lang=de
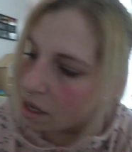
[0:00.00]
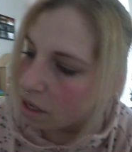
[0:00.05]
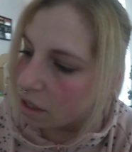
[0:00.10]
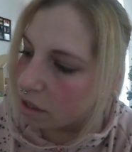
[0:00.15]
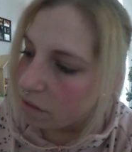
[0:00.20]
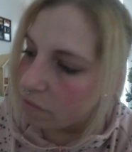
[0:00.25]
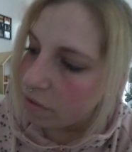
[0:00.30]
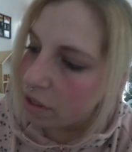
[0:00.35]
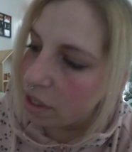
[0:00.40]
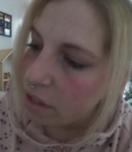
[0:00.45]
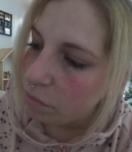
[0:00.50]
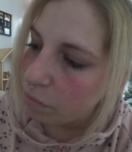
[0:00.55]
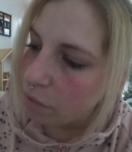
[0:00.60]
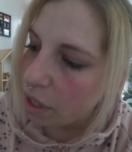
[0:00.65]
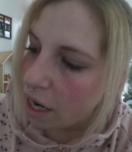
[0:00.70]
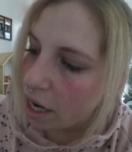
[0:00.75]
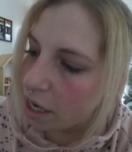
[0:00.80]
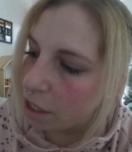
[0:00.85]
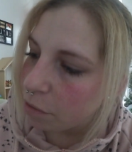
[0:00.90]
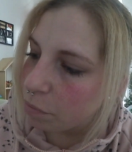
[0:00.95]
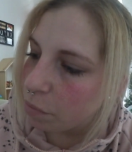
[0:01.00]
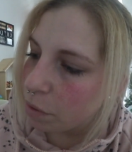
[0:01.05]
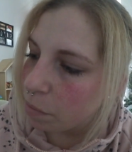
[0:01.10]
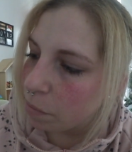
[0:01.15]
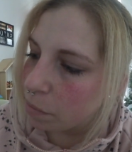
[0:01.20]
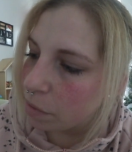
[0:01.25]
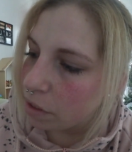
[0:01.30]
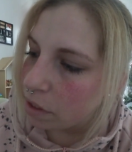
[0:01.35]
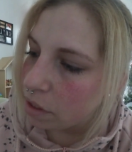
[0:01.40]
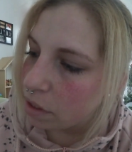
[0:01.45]
Gefällt mir haltbar
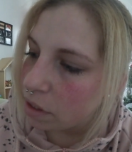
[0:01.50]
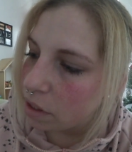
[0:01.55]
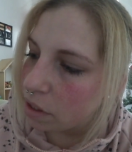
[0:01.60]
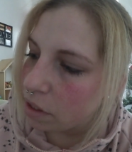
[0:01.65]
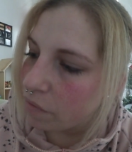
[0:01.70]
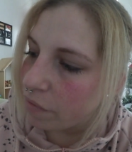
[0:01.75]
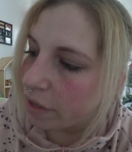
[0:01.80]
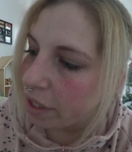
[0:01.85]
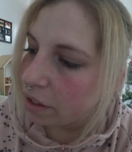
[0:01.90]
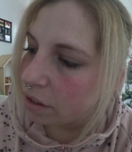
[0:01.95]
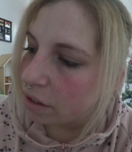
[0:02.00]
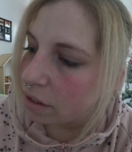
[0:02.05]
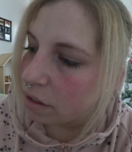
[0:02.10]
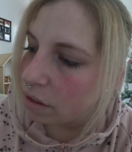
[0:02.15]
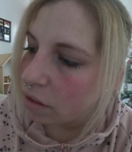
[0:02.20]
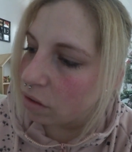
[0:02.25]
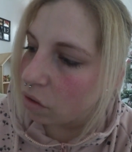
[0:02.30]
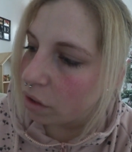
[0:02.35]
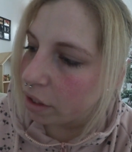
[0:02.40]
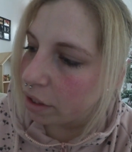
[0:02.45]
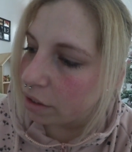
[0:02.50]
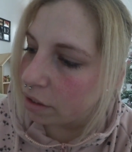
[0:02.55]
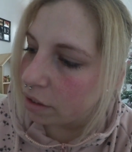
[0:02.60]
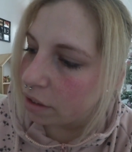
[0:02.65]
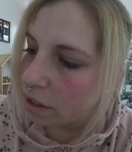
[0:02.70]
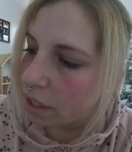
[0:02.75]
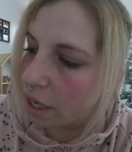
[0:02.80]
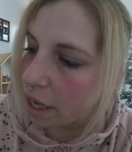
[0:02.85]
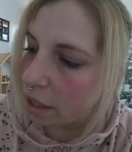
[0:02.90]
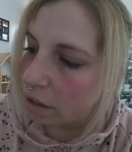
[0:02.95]
bis
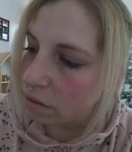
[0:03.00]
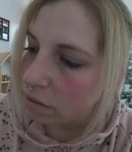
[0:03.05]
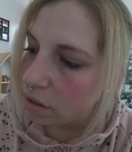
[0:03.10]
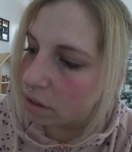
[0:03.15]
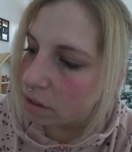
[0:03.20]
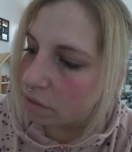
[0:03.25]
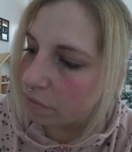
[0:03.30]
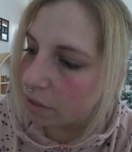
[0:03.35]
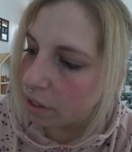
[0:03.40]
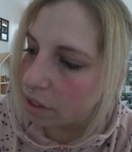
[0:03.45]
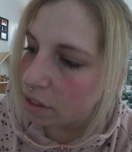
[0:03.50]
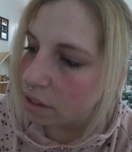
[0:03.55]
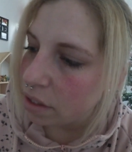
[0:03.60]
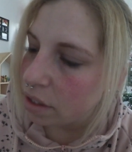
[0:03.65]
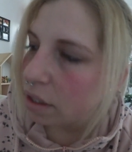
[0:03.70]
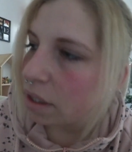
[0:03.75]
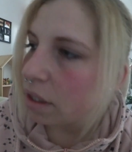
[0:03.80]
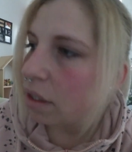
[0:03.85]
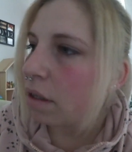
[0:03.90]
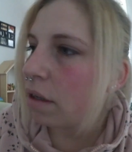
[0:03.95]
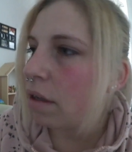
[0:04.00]
2.9.21.